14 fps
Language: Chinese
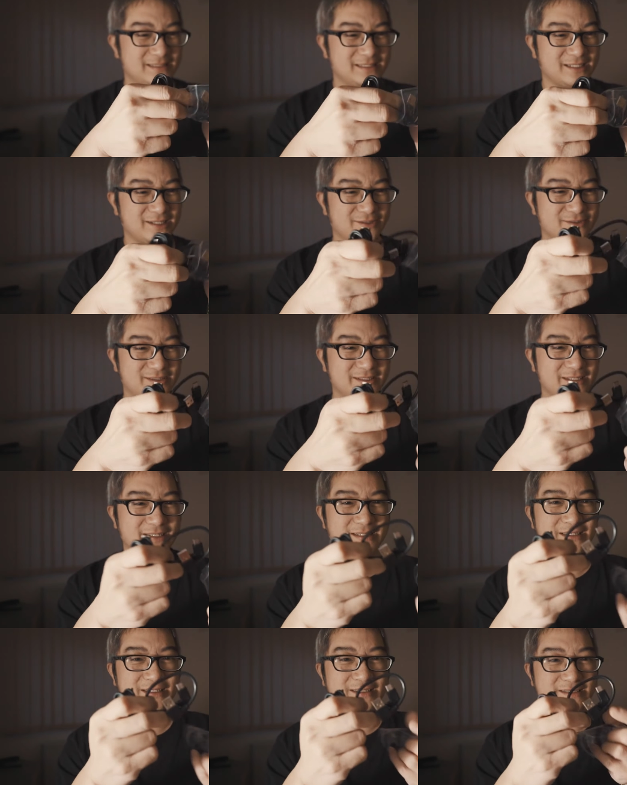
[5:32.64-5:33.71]
然后这
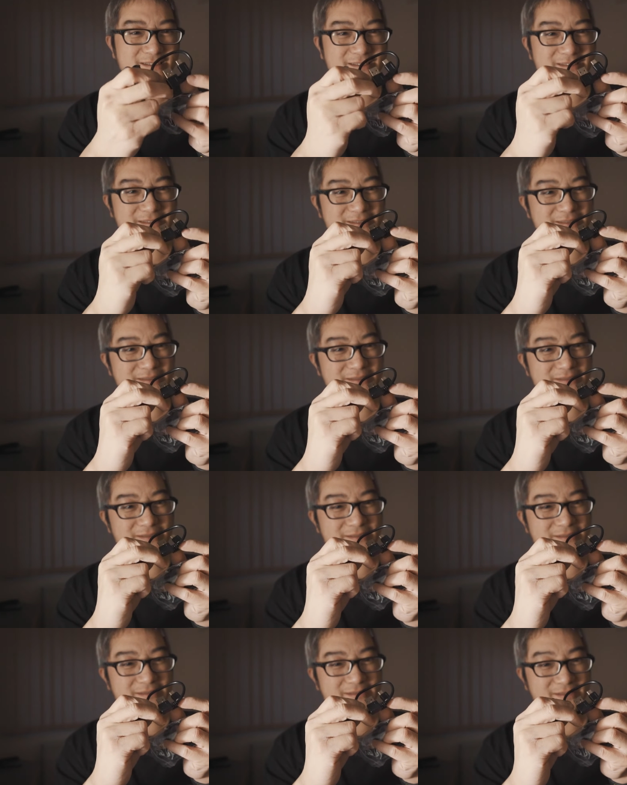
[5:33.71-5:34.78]
一个
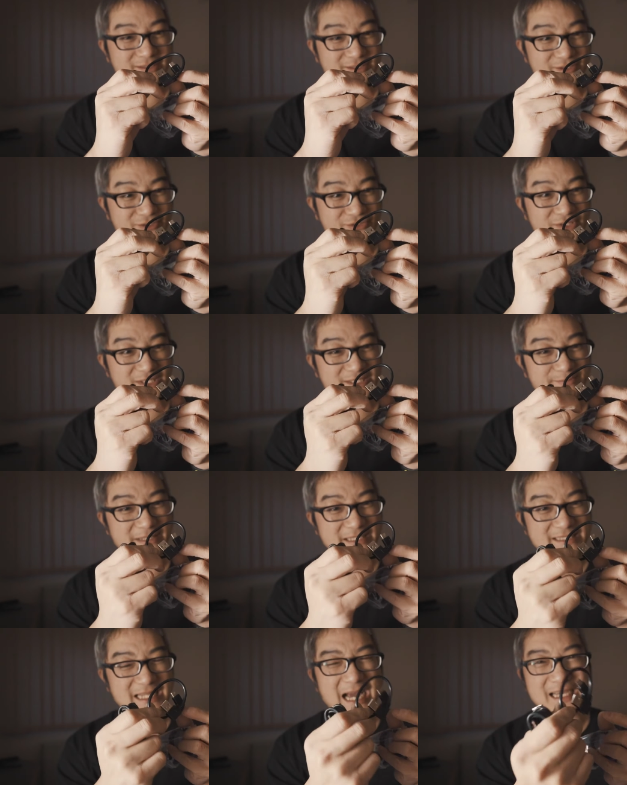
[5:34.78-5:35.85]
是 U S
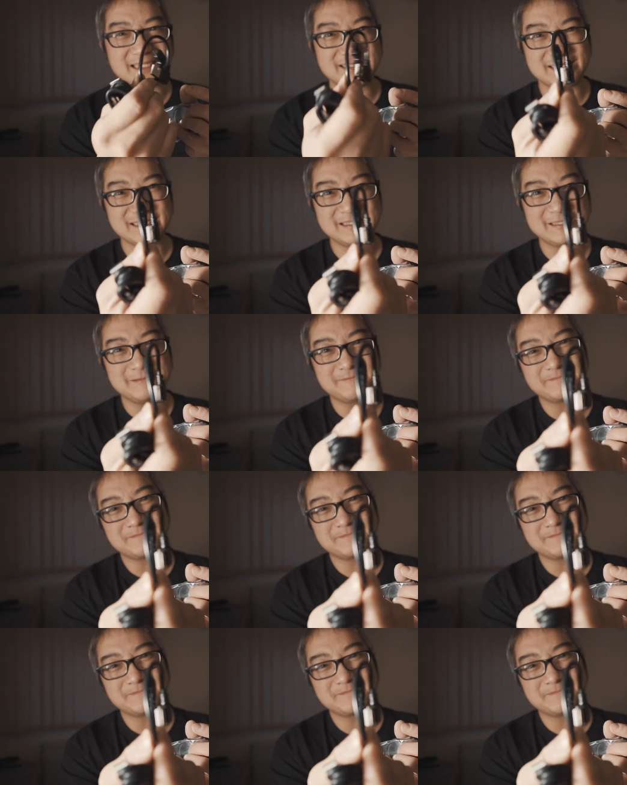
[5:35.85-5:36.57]
B Type C。